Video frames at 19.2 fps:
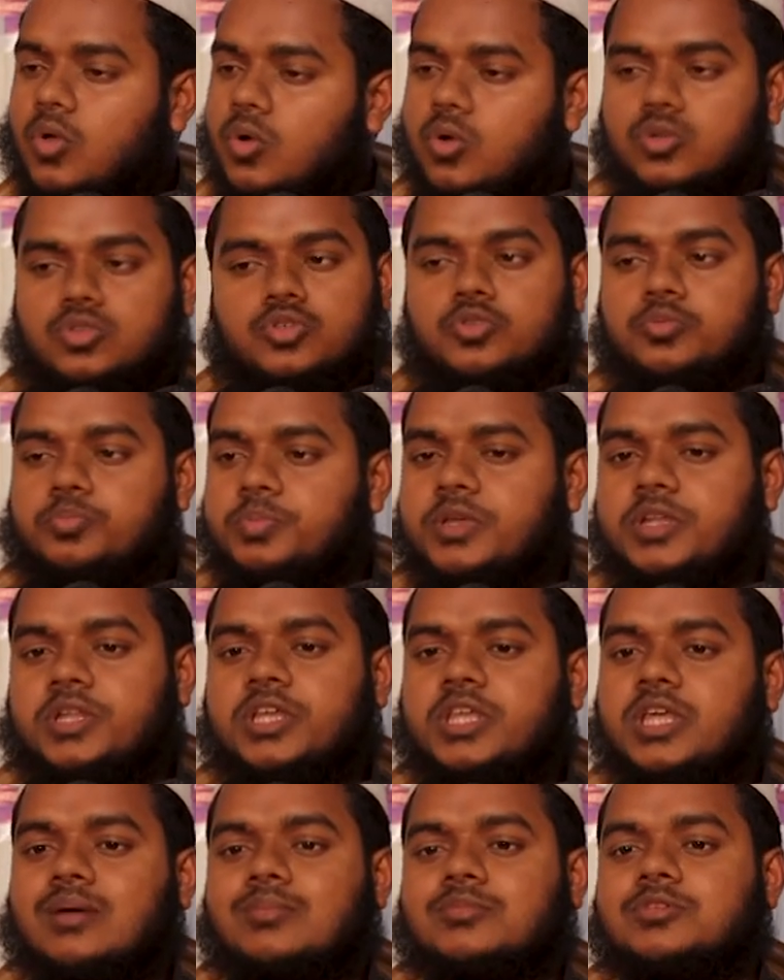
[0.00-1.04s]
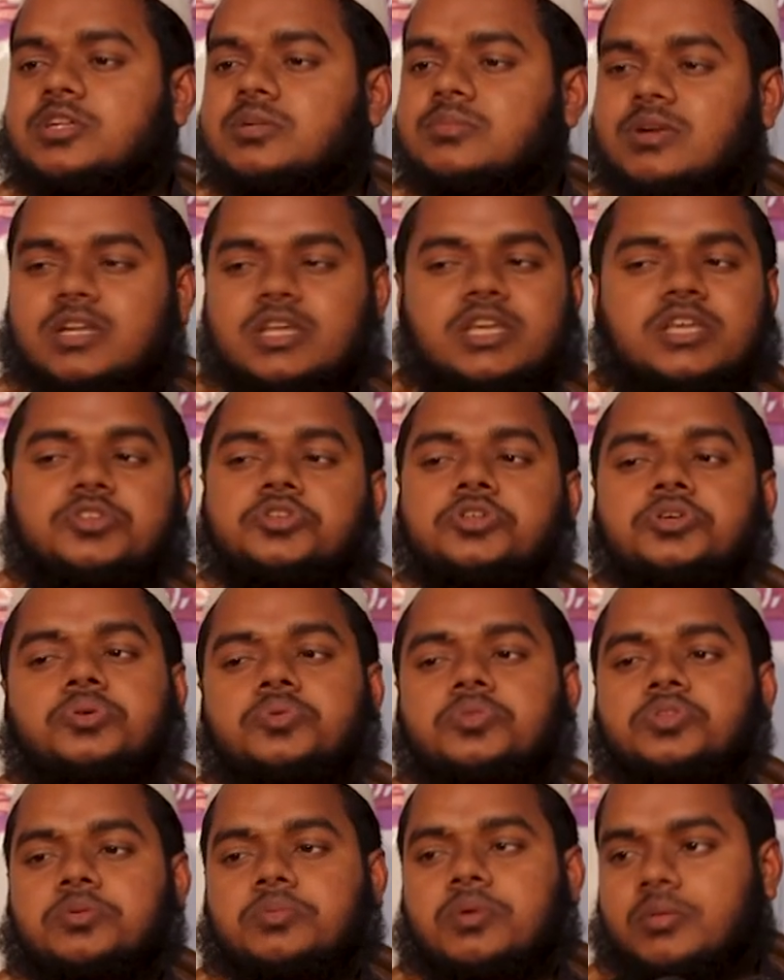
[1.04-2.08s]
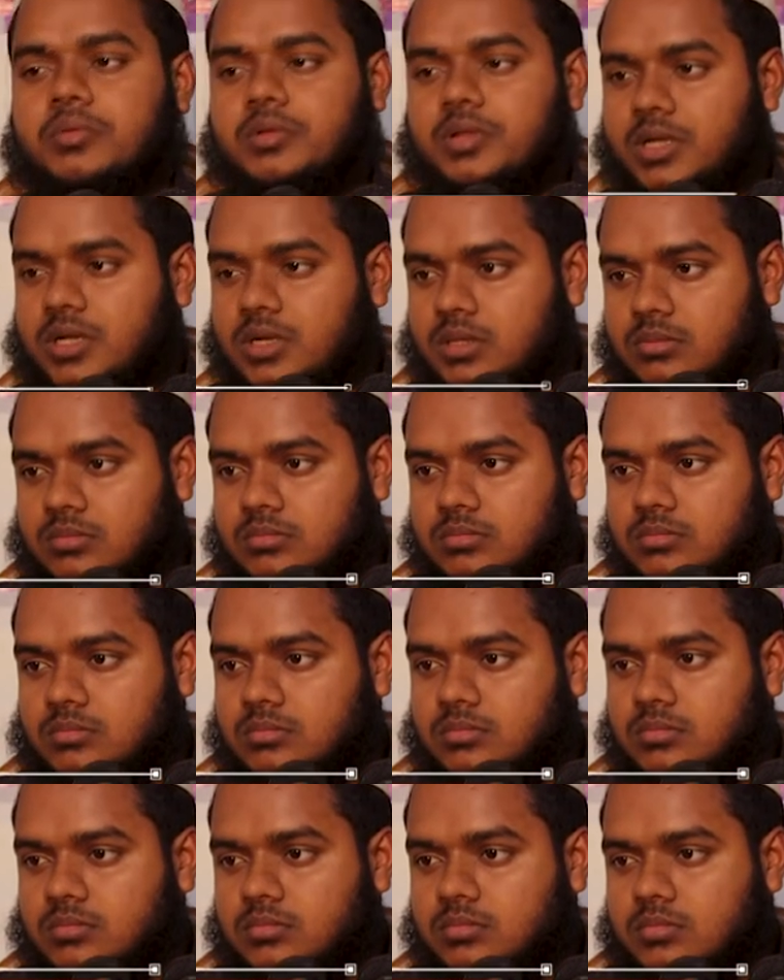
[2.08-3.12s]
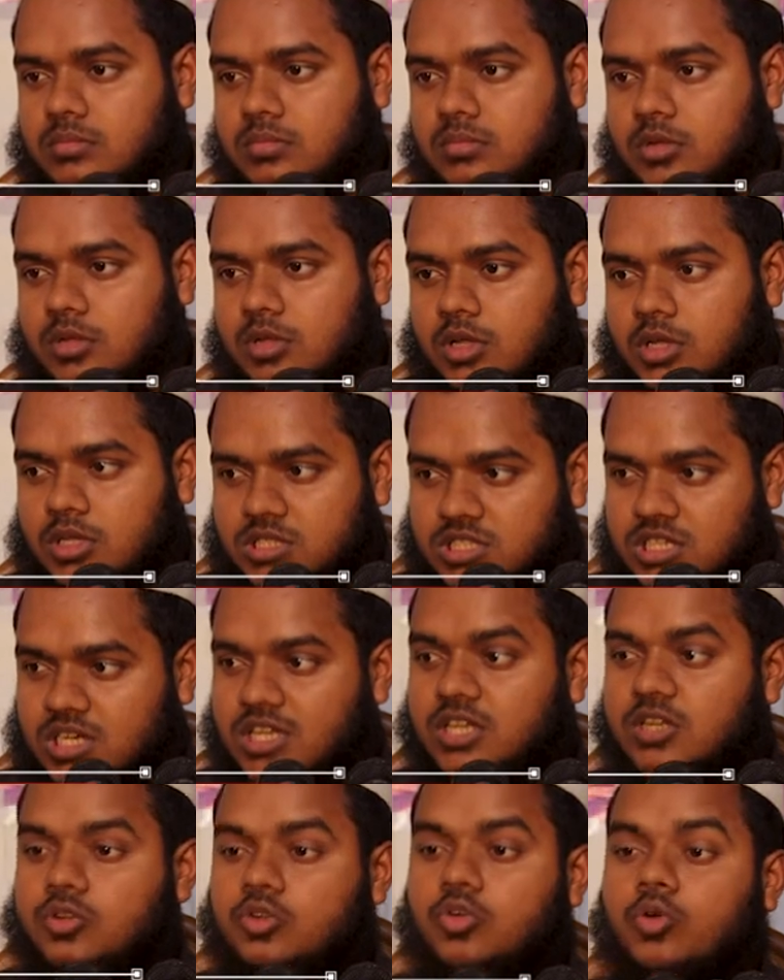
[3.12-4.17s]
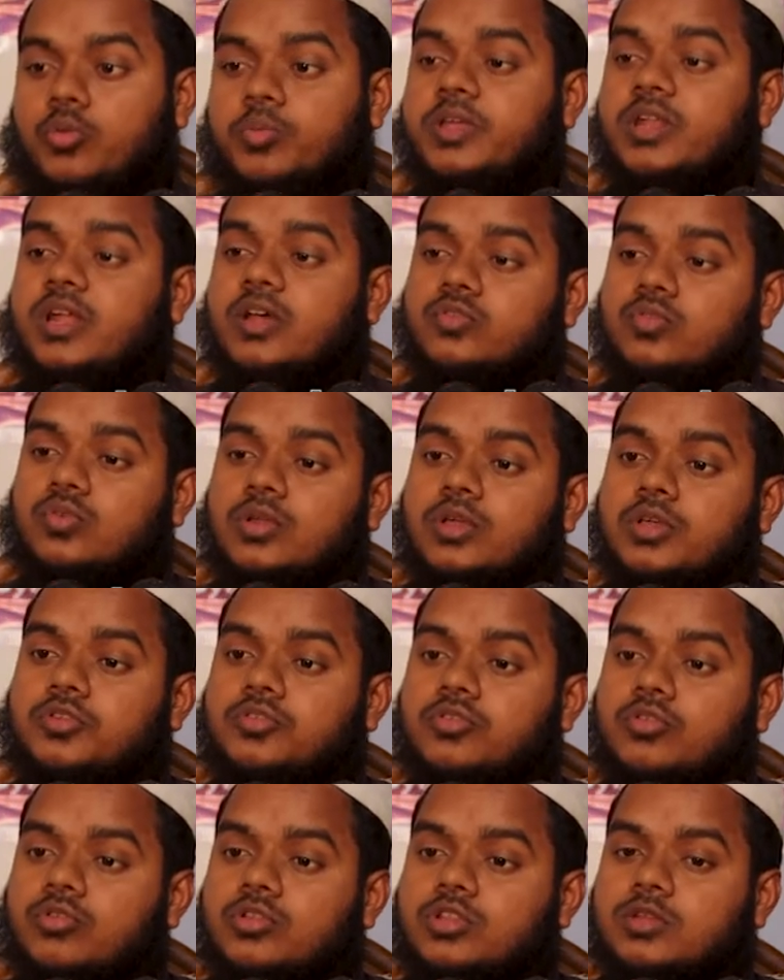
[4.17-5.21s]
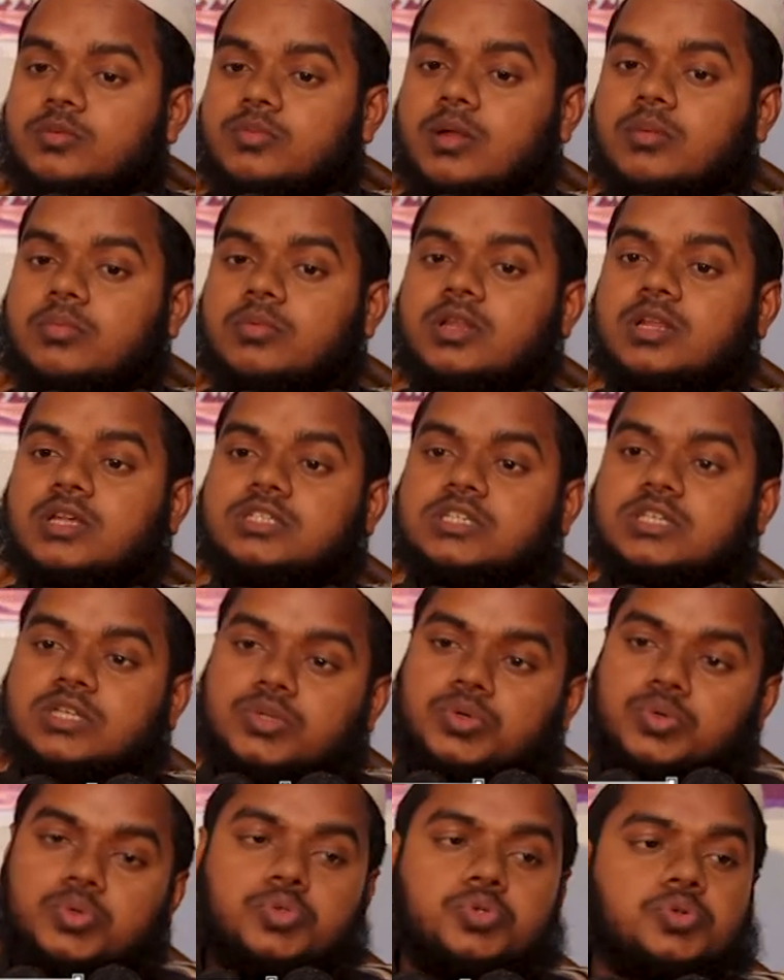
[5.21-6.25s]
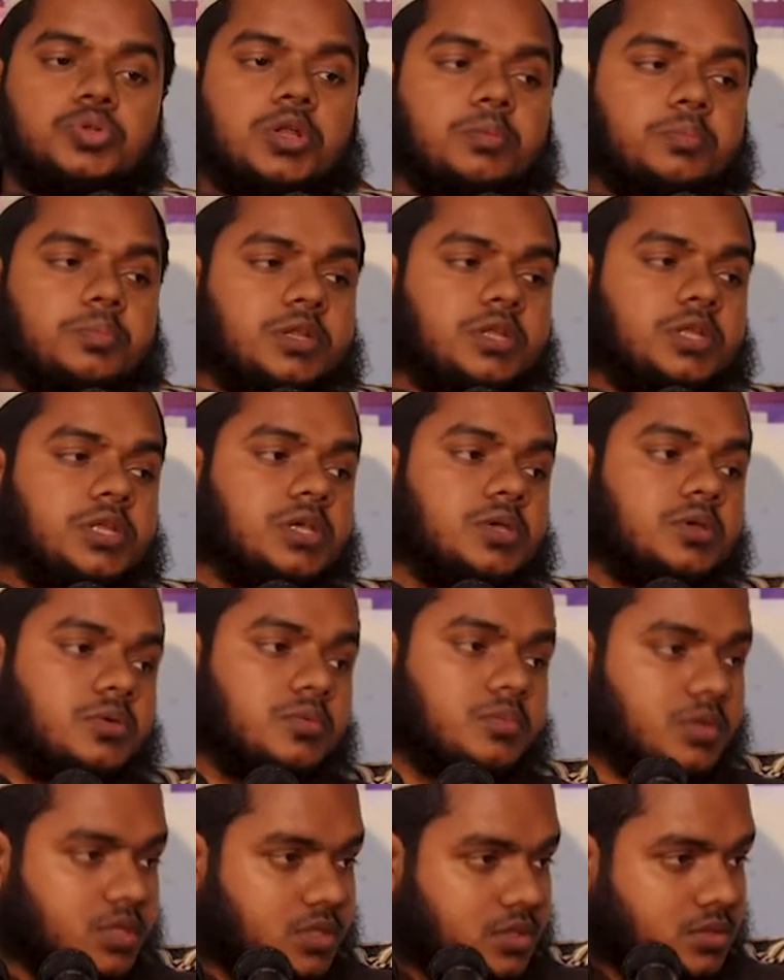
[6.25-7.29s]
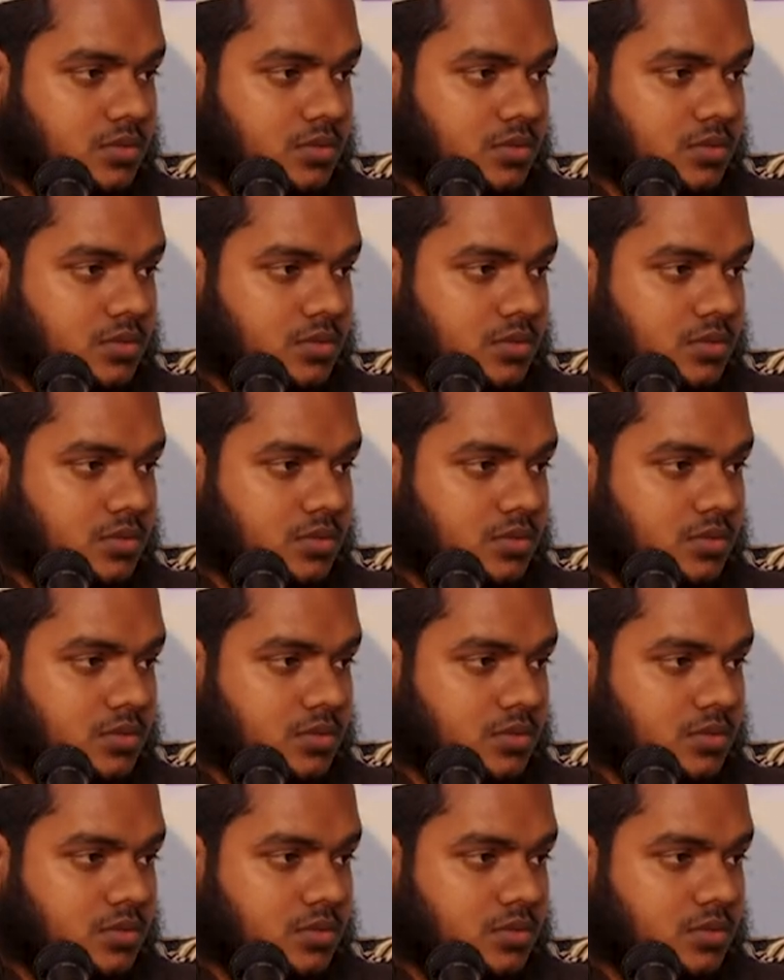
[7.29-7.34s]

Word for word: হুজুর পীর কিয়ামতের মাঠে কিছুই করতে পারবে না যেখানে নবীর আসল কিছু করতে পারবেন না সেখানে হুজুর আর পীর কী করবে